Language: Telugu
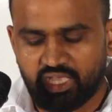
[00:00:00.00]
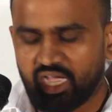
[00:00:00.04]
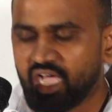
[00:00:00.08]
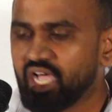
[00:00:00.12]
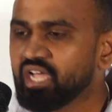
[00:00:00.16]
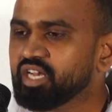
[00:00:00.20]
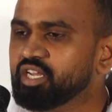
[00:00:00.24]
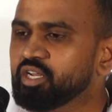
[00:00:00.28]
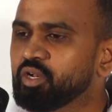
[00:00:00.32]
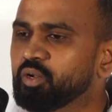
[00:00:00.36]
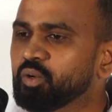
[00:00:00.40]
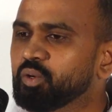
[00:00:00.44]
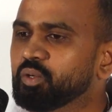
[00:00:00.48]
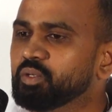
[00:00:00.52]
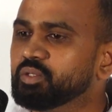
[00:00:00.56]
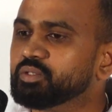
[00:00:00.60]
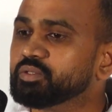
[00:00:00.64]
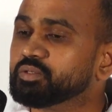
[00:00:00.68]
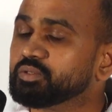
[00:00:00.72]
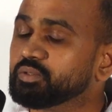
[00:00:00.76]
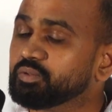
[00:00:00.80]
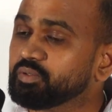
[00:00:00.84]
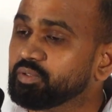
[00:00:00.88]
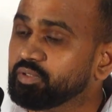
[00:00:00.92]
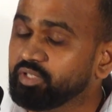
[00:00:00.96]
దానిలో
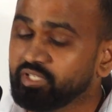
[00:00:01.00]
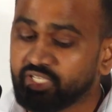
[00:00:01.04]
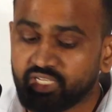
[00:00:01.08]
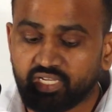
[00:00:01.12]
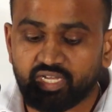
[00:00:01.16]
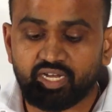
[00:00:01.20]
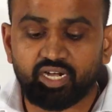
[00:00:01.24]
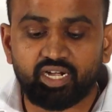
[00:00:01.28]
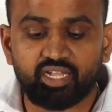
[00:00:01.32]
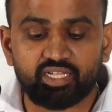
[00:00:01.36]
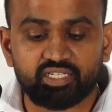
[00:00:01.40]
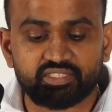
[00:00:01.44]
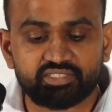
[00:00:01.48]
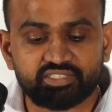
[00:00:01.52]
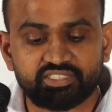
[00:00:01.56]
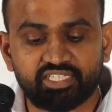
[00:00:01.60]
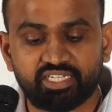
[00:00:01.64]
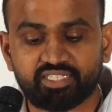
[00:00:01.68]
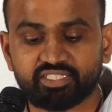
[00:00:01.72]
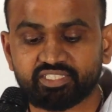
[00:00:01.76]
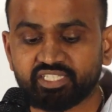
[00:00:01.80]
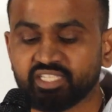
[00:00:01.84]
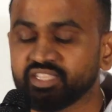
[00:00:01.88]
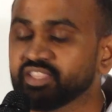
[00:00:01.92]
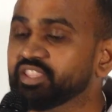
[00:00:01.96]
ఇక్కడ
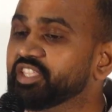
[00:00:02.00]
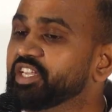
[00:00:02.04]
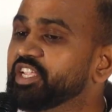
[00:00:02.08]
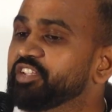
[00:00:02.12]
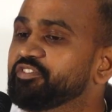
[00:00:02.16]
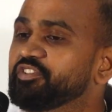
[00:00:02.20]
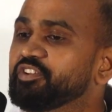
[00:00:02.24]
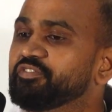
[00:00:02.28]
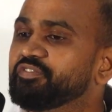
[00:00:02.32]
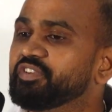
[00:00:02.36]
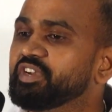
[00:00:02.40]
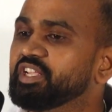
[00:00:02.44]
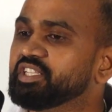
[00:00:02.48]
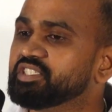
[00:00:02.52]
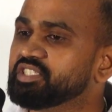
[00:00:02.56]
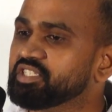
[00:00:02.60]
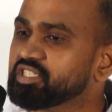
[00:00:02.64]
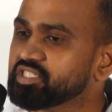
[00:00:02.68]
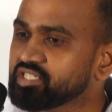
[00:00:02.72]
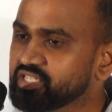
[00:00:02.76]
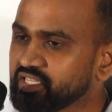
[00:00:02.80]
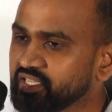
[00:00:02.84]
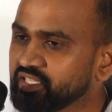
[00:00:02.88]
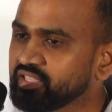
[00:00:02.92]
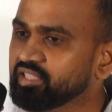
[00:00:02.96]
సెక్షన్ త్రీ ఫిఫ్టీ
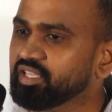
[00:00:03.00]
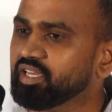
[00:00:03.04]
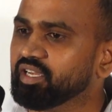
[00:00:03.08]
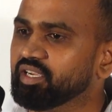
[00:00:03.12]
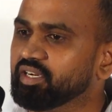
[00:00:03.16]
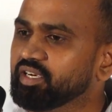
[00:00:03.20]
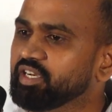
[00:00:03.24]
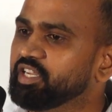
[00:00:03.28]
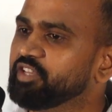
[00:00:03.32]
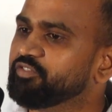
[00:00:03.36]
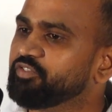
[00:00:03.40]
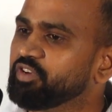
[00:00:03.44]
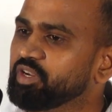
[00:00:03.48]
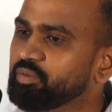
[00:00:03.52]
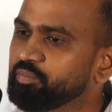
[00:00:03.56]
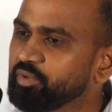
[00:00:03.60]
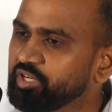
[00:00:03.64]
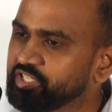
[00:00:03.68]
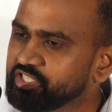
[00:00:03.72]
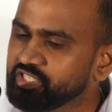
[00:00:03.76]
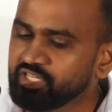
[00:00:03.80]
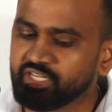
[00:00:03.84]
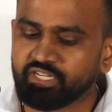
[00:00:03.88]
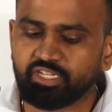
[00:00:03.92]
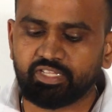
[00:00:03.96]
సిక్స్ కింద
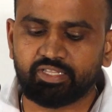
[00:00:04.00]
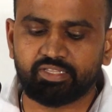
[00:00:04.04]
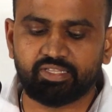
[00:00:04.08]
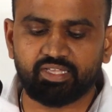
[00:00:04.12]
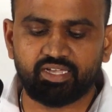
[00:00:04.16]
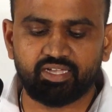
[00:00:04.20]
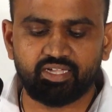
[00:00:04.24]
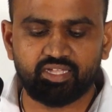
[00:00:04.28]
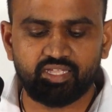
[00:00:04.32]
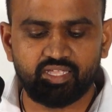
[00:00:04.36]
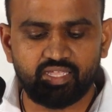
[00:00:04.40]
డిఫర్మేషన్ కింద